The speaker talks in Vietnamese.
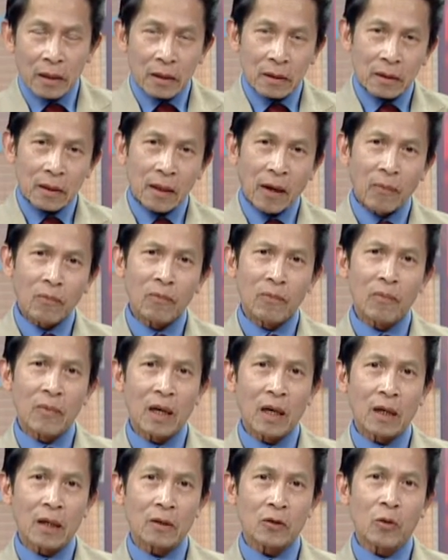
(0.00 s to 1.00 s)
trong
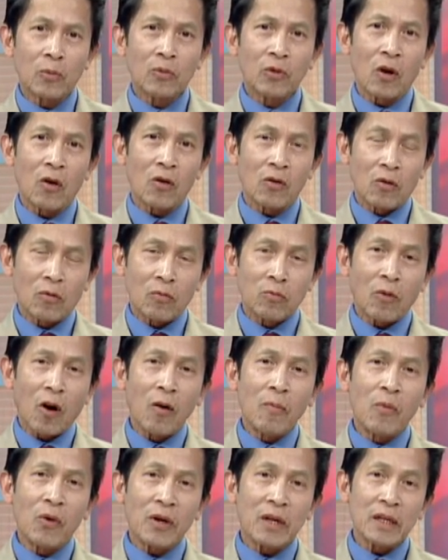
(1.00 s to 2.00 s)
uh, chúng tôi cũng
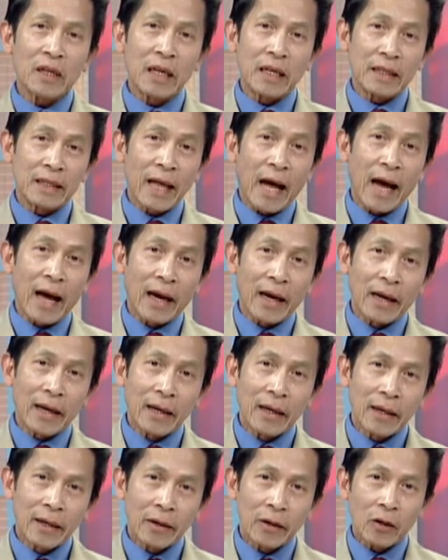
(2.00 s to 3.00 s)
có một cái đề
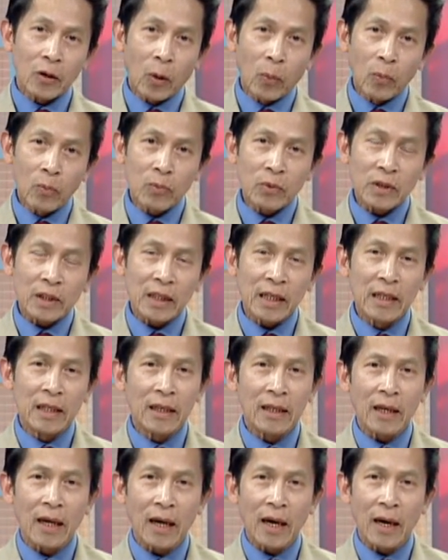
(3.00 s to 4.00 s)
tài cũng
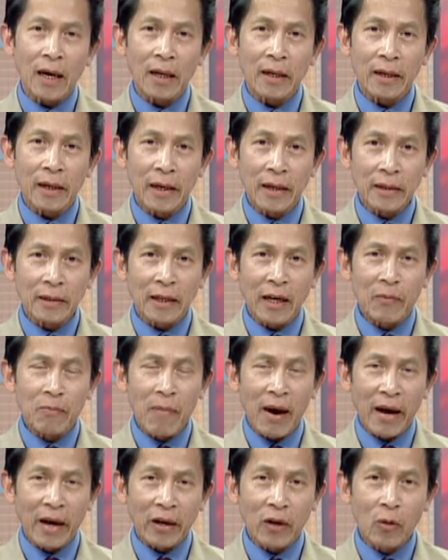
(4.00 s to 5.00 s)
xin uh, để
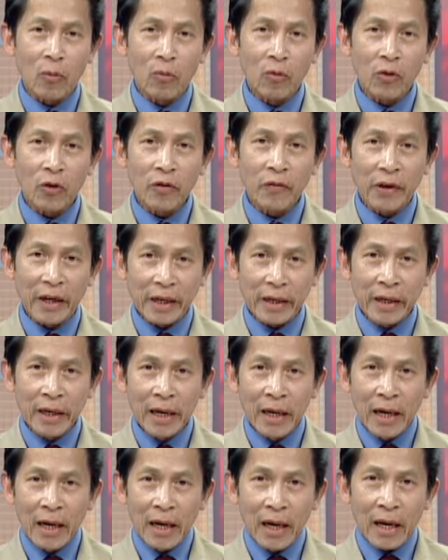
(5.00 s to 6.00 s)
trình bày cùng quý vị
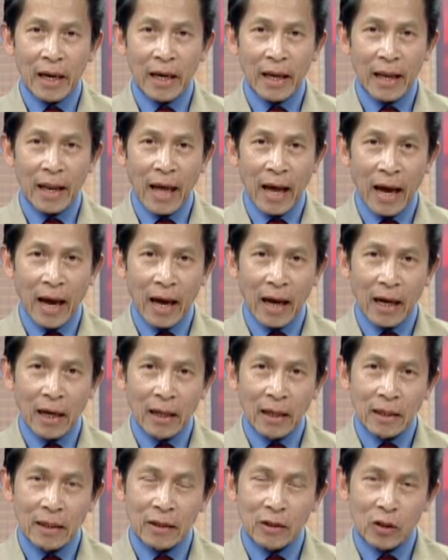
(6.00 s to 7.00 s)
là
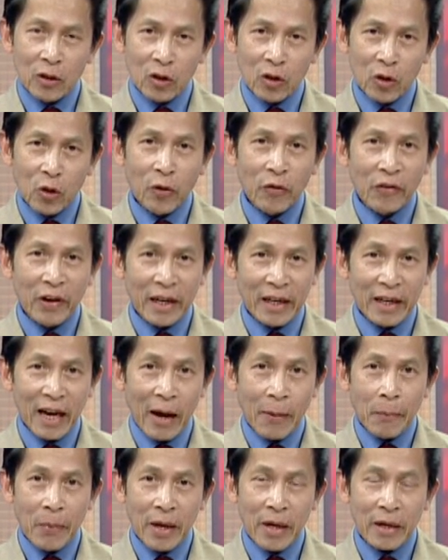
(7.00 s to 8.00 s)
như quý vị
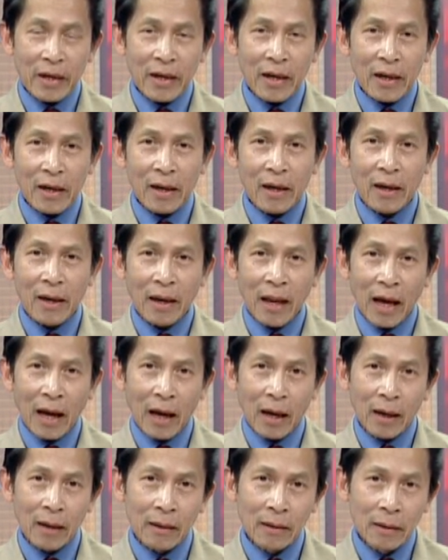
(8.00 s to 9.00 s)
đã biết á,
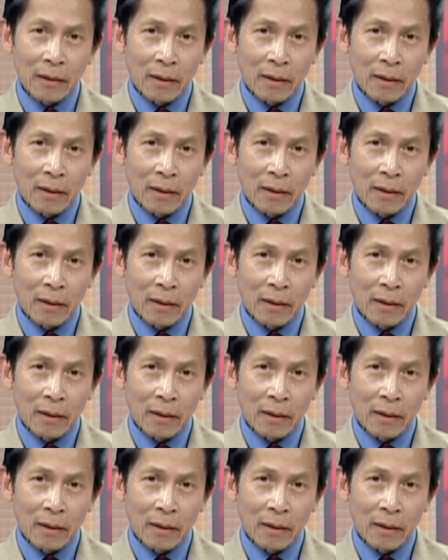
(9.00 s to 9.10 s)
là